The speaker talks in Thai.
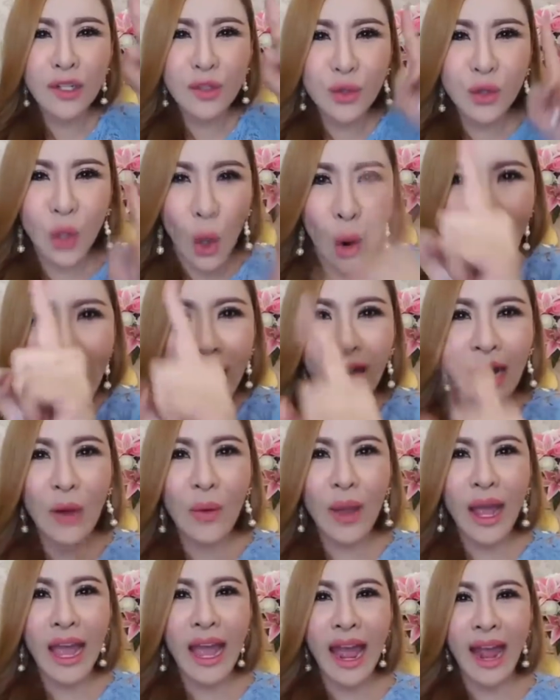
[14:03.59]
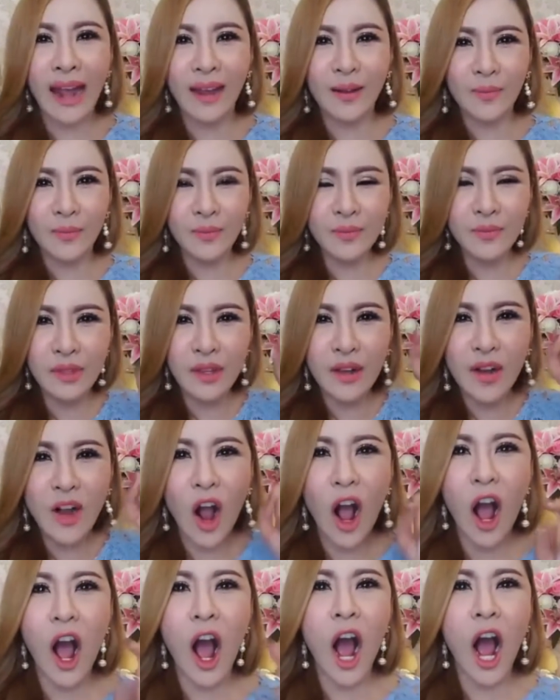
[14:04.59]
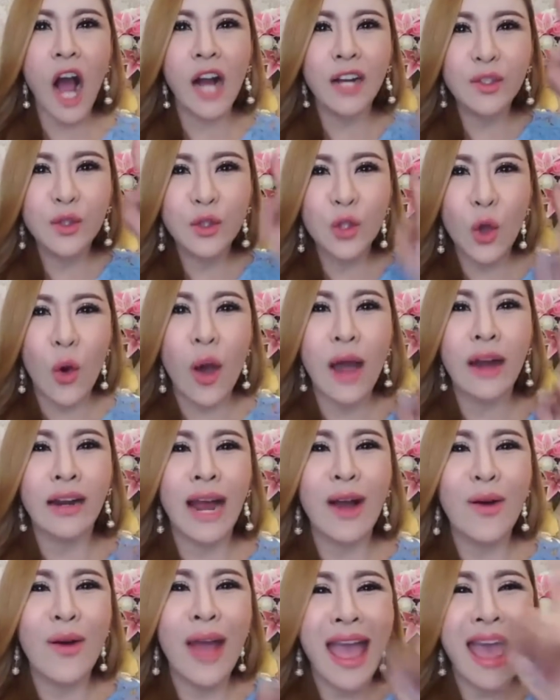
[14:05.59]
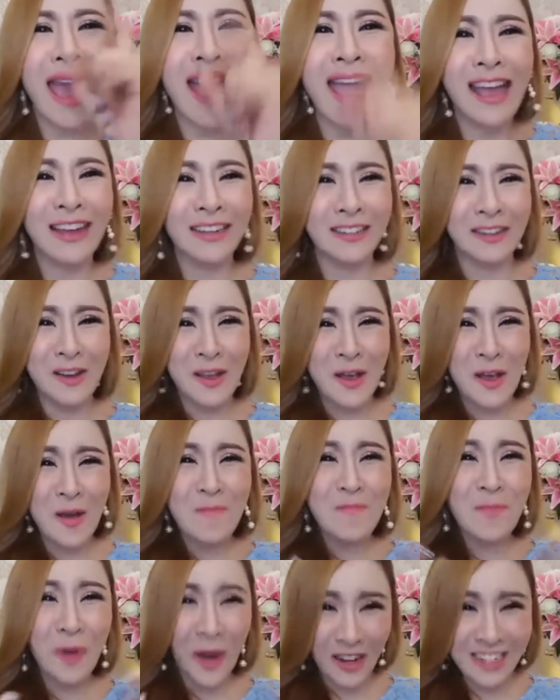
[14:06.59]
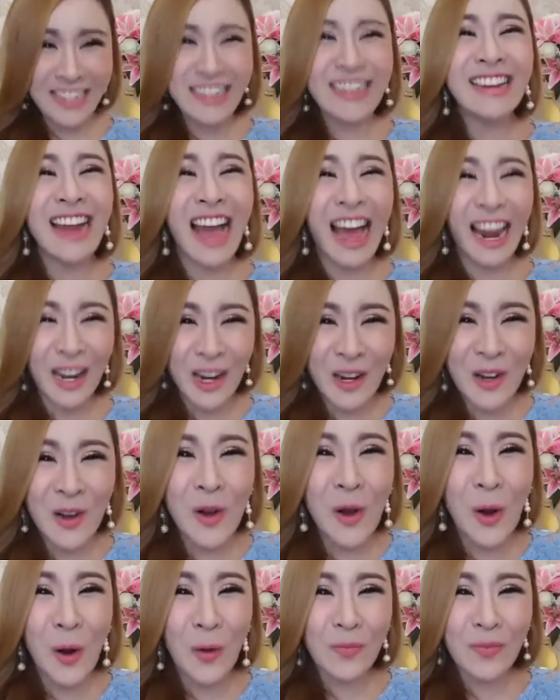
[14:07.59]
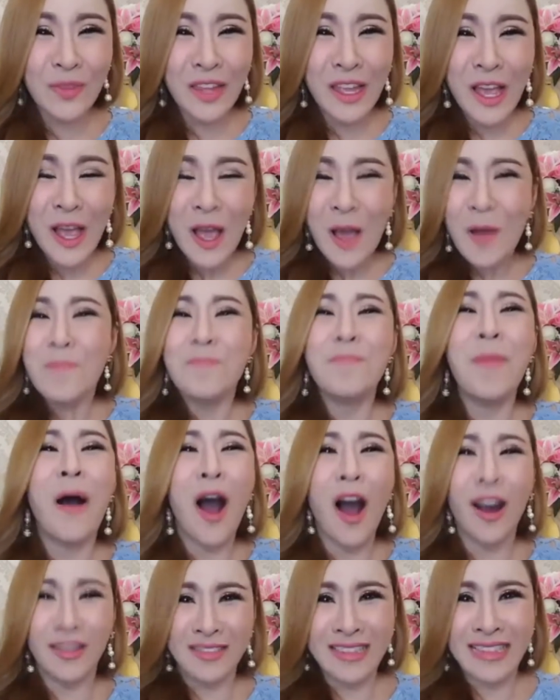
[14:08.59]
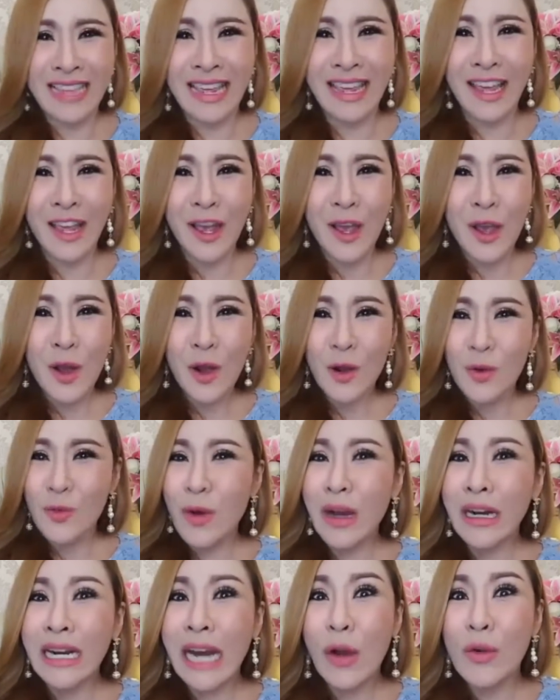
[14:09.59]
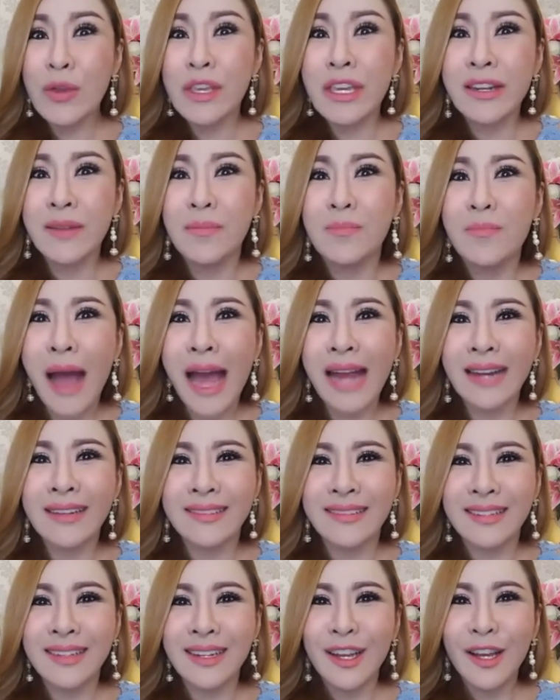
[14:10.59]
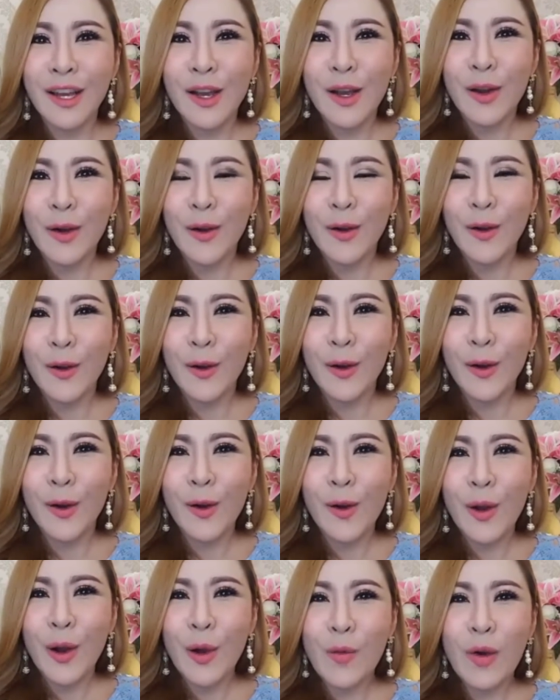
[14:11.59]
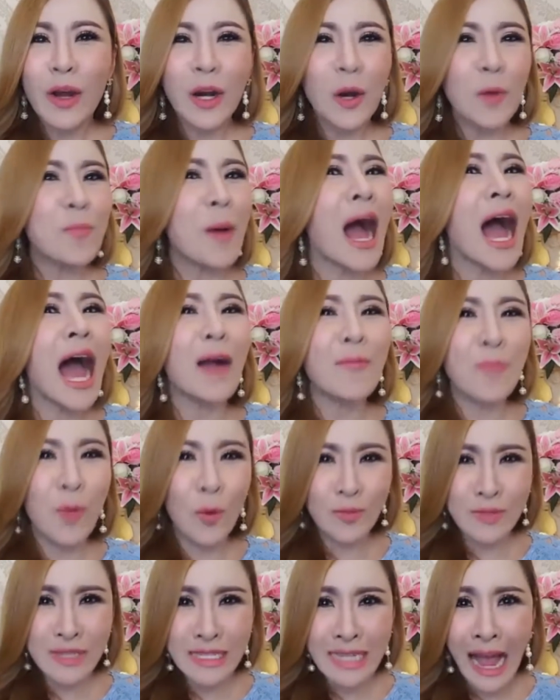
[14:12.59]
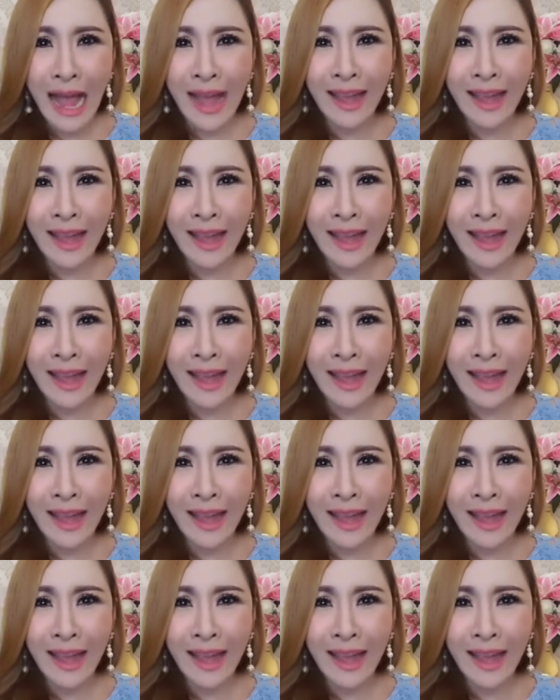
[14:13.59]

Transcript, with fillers: ตัวเราเองของตัวเราเองเพราะฉะนั้นลูกบอกสิว่าเรายึดมั่นว่าเราภาคภูมิใจ